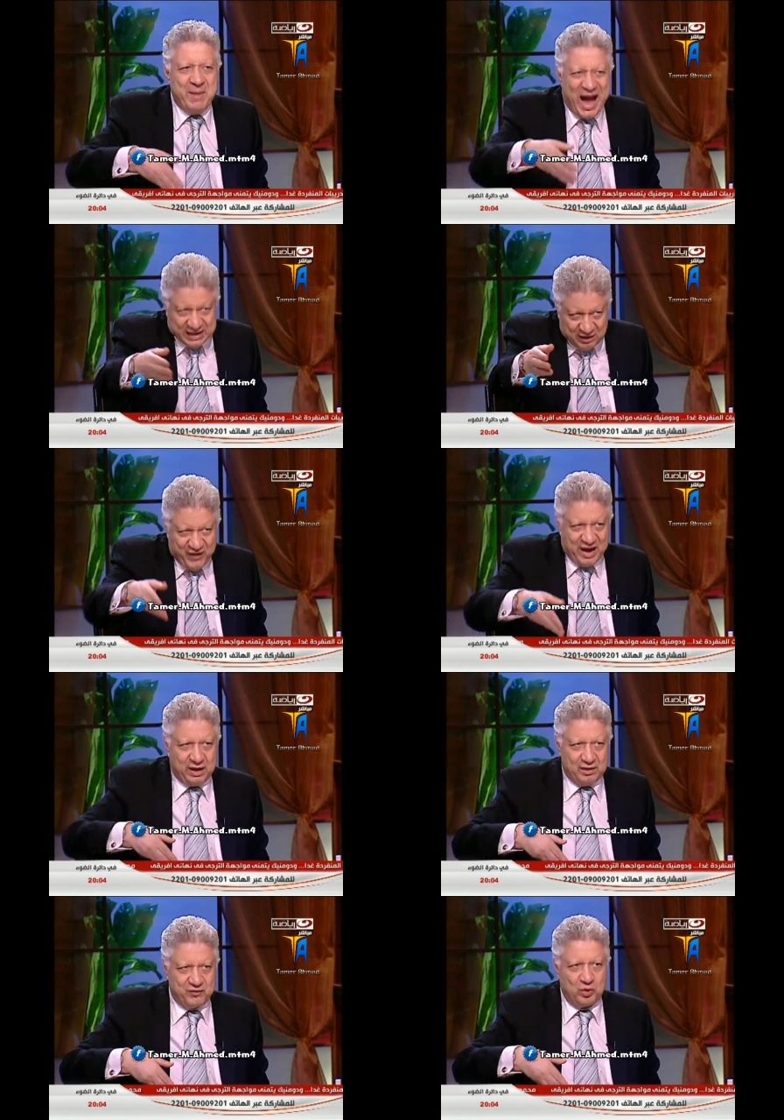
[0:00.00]
بعد
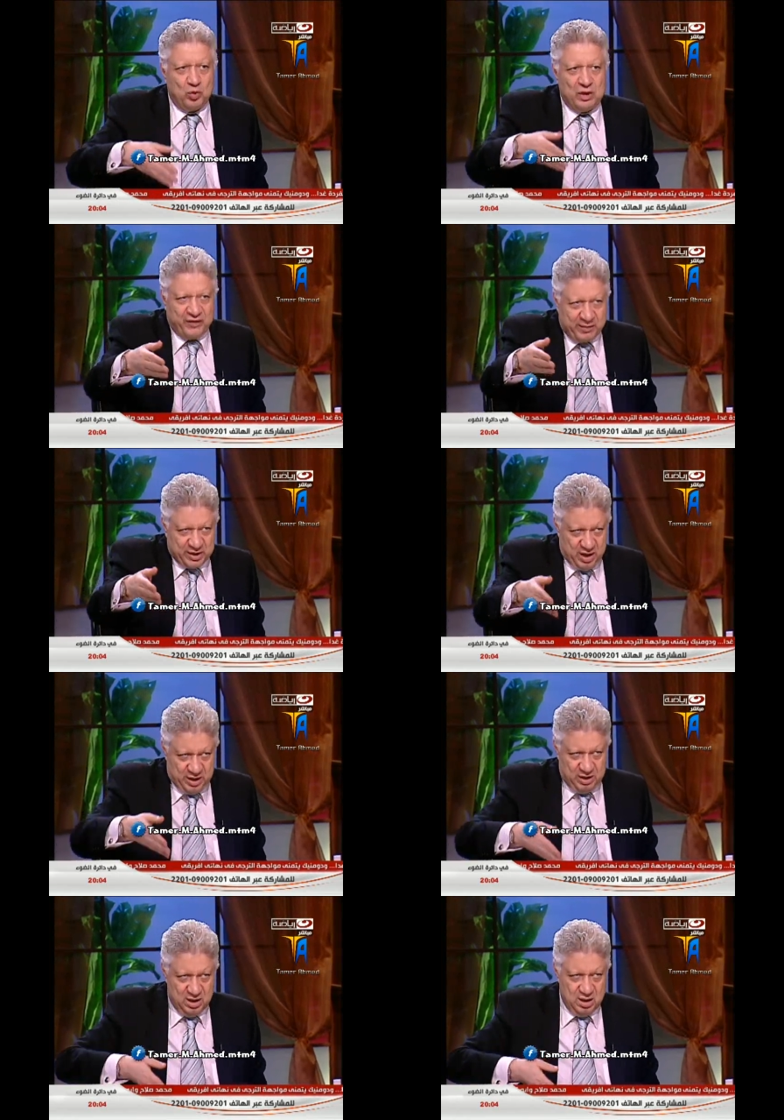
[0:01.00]
الفجر في... كنا في
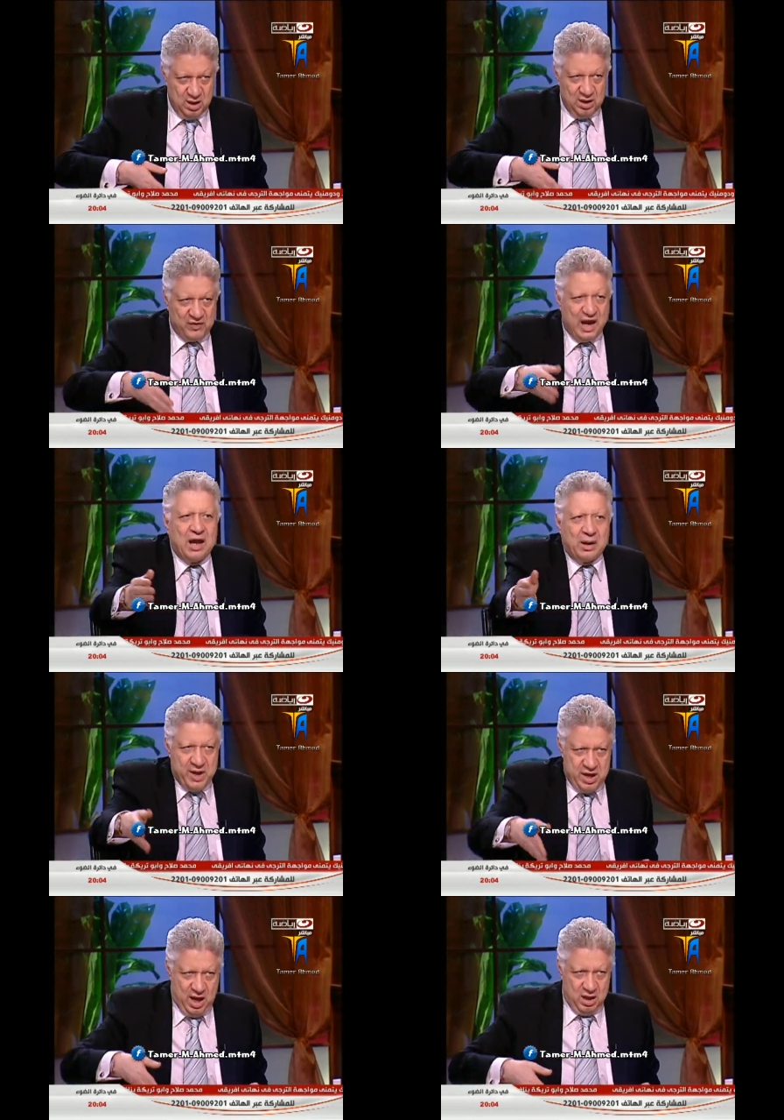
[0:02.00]
رمضان خلاص يا في
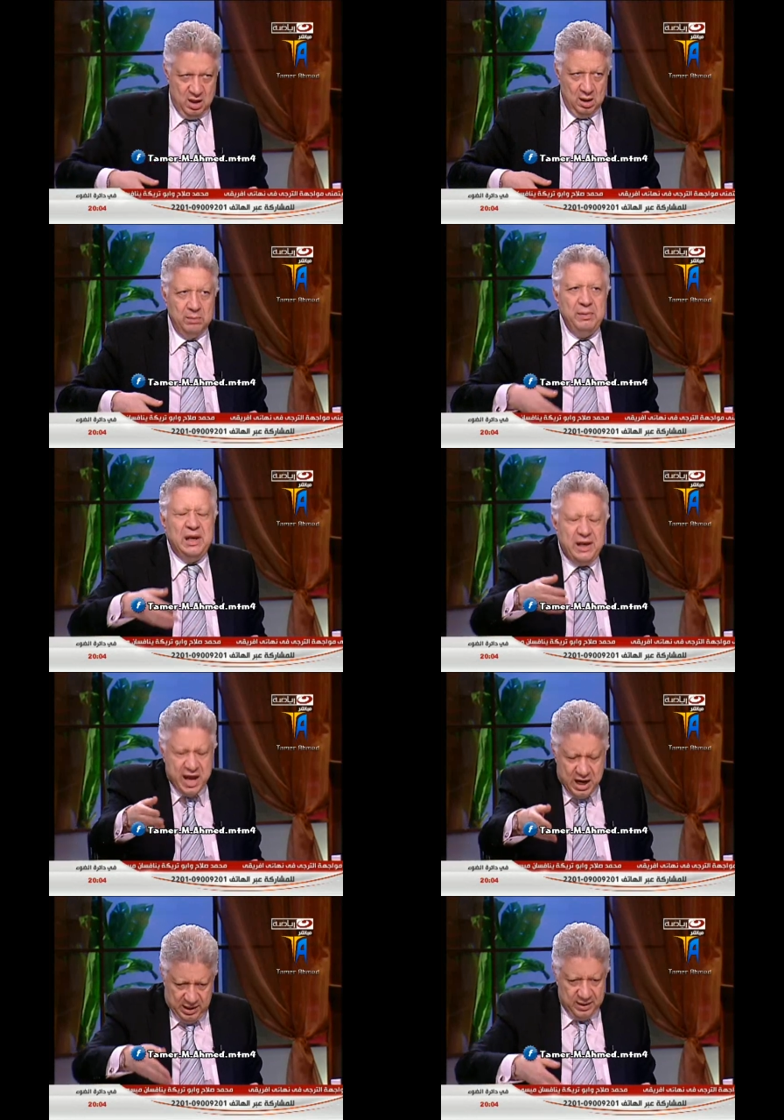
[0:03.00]
العربيه خلاص
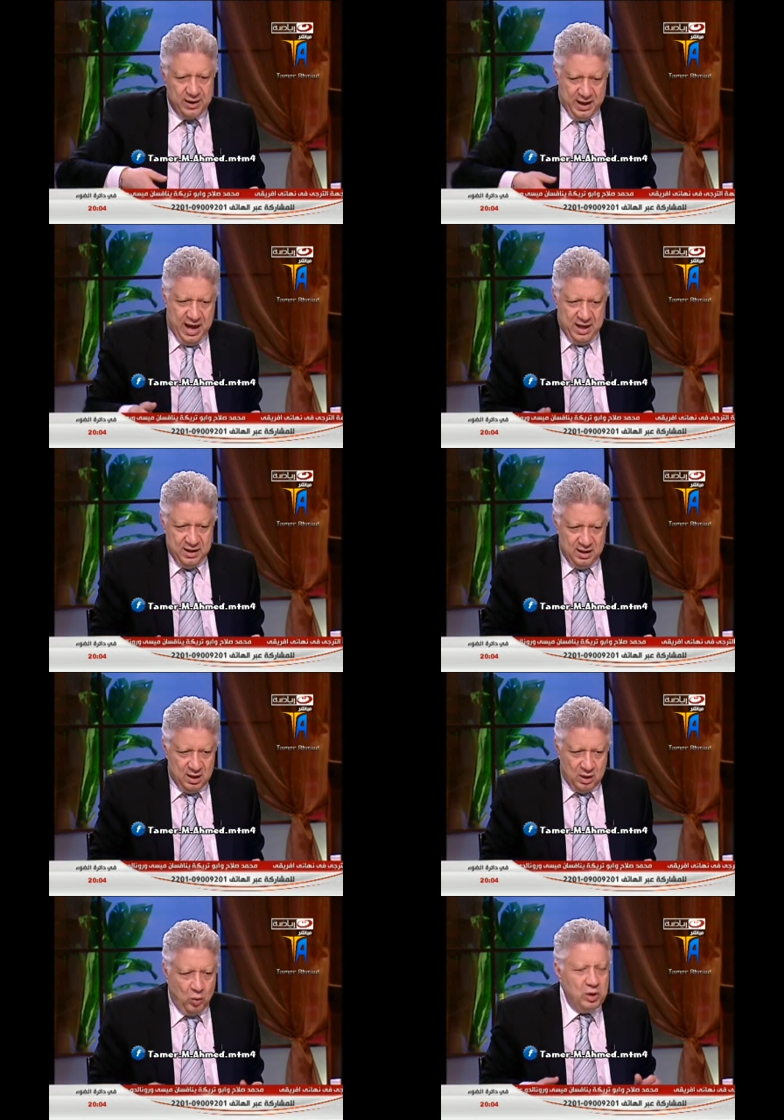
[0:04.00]
بالليل ها
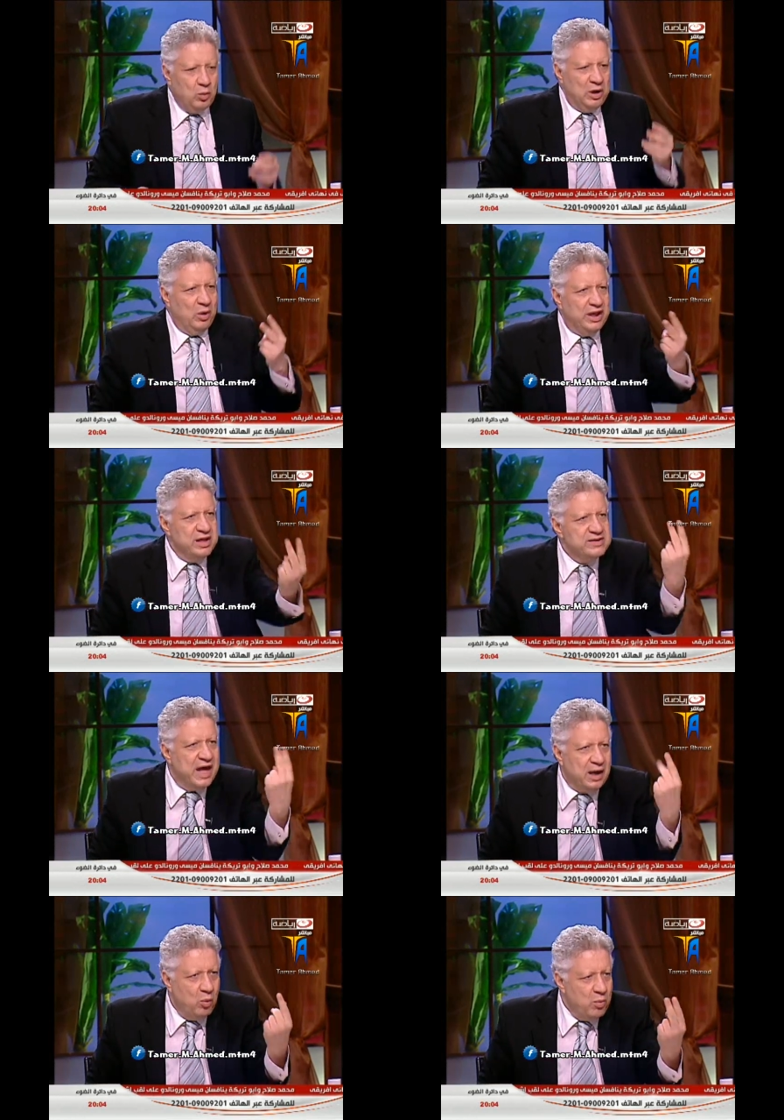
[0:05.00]
وال... والولدين
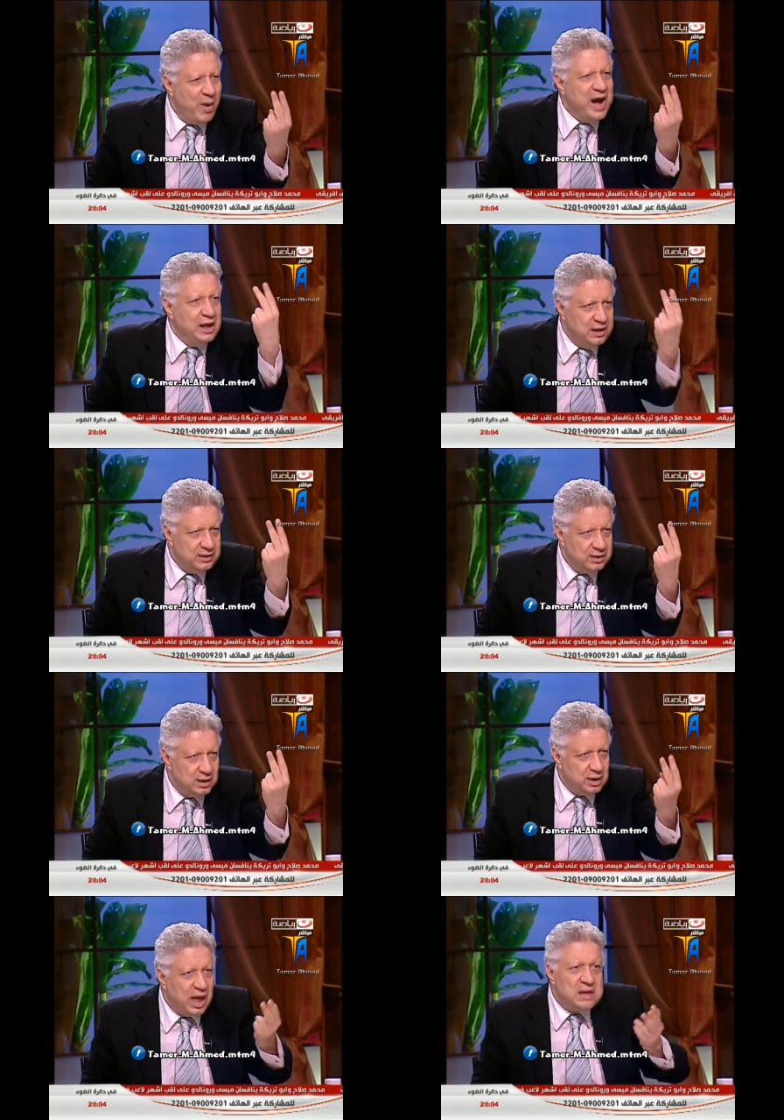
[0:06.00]
سرقوا موبايل
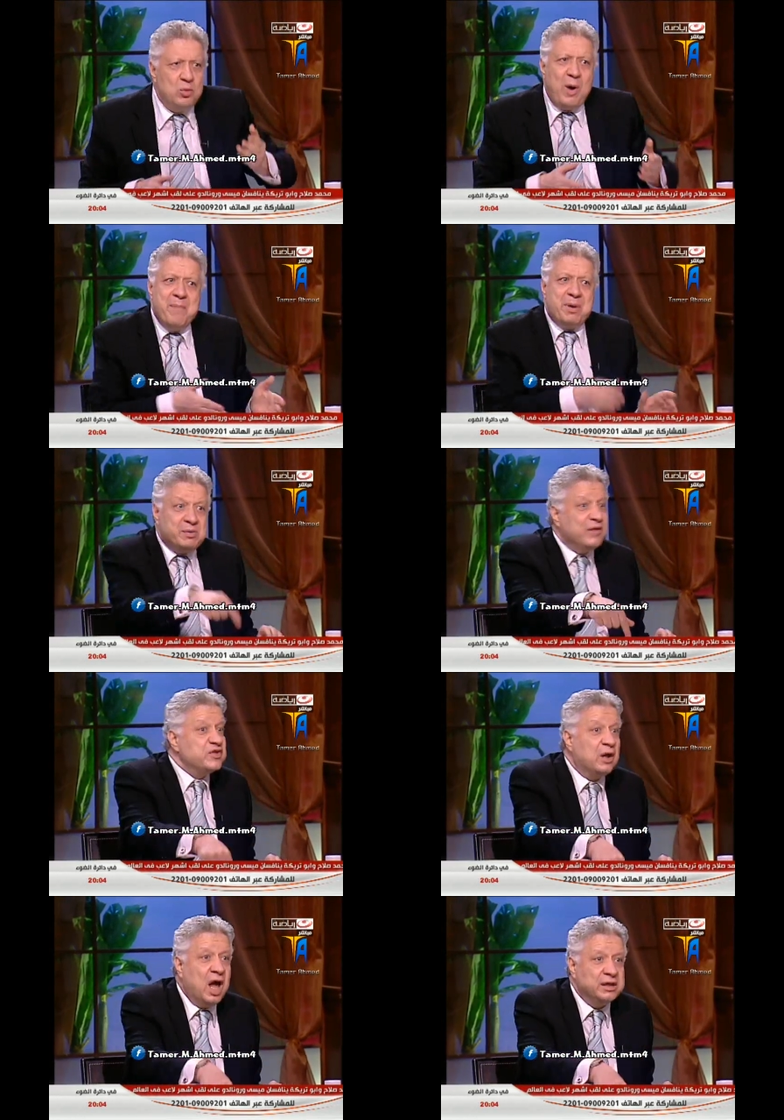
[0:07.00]
خدوا مؤبد
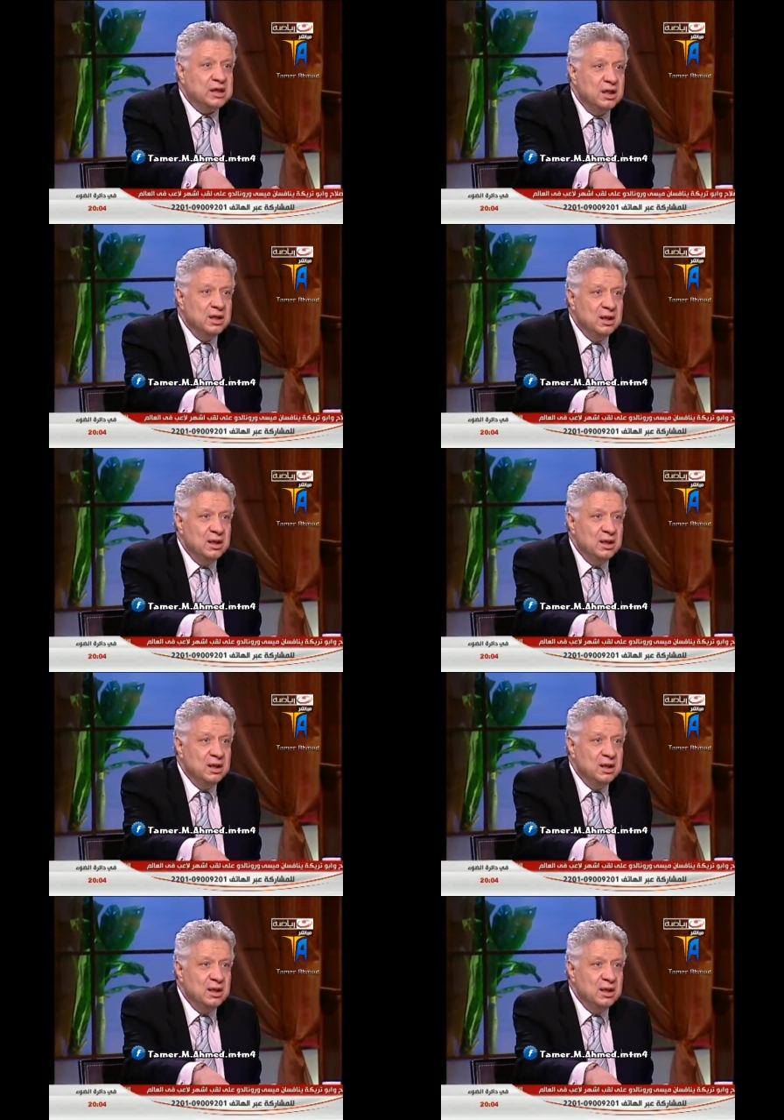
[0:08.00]
بنفس القاضي